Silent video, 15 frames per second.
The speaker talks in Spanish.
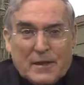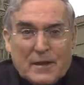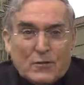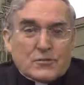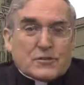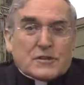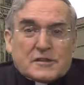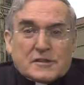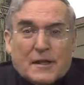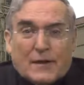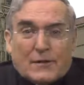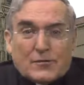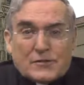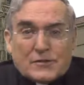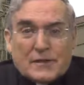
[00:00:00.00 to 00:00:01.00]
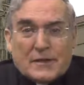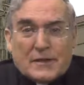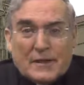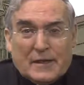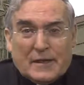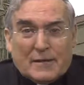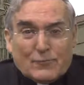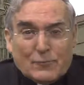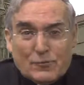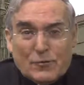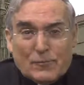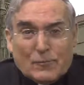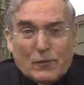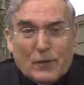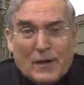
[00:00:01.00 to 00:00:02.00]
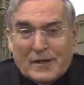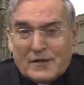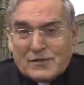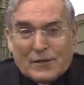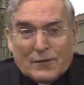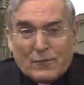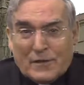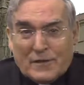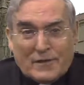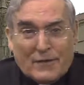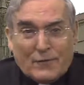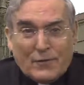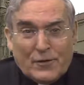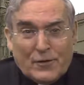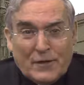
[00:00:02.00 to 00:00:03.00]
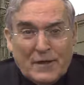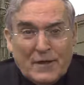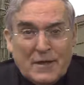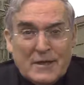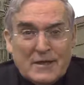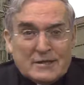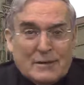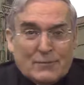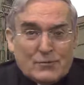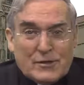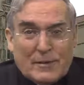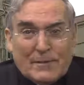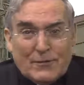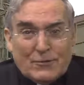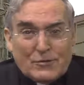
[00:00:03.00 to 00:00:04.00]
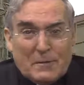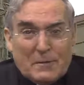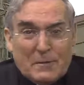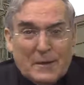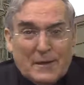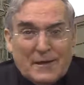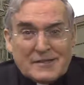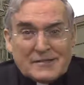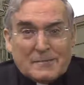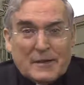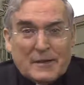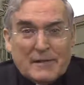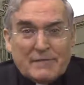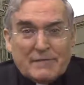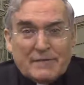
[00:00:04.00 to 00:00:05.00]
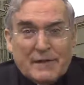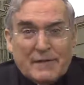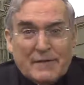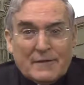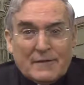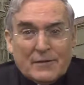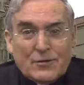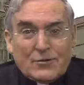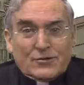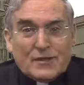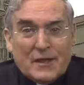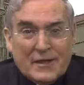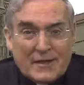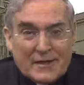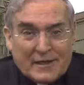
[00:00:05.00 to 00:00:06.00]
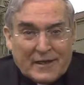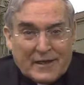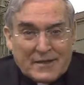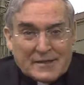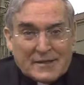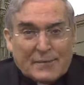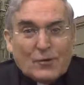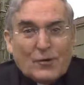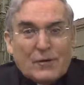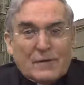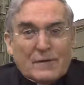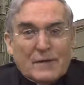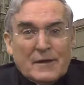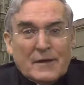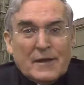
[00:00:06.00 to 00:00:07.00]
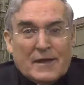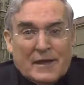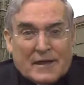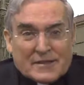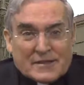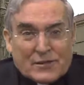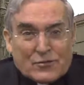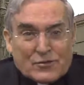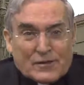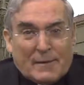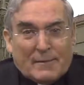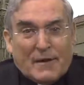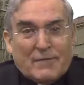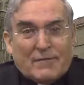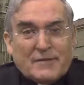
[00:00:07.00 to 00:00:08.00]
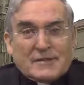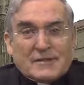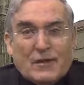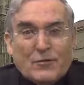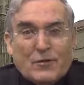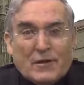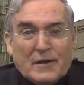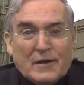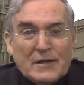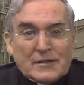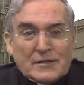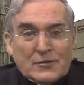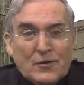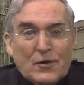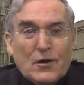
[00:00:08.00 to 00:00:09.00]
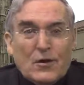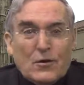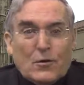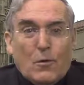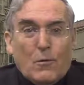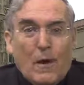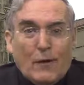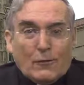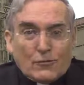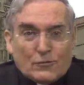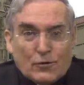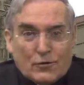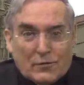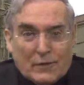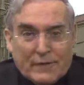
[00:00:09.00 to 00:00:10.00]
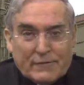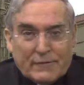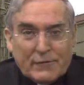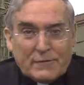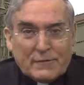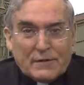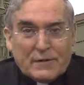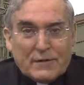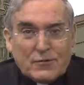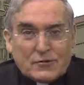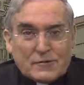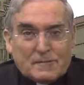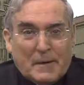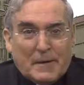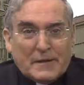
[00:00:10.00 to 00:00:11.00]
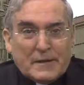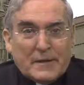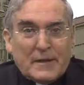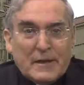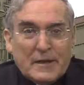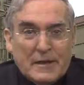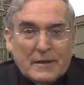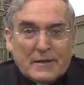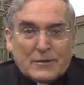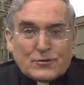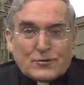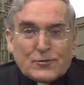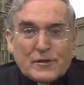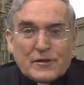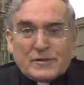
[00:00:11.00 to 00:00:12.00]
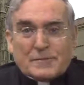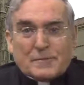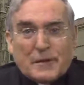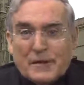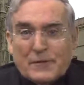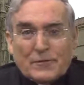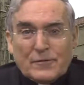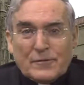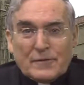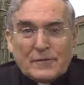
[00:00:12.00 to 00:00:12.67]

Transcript: Los cristianos, en el mundo plural y secularizado de hoy, estamos llamados a vivir la experiencia del Dios que es amor y que se nos ha manifestado en Cristo como autodonación de Dios Padre y de su Espíritu.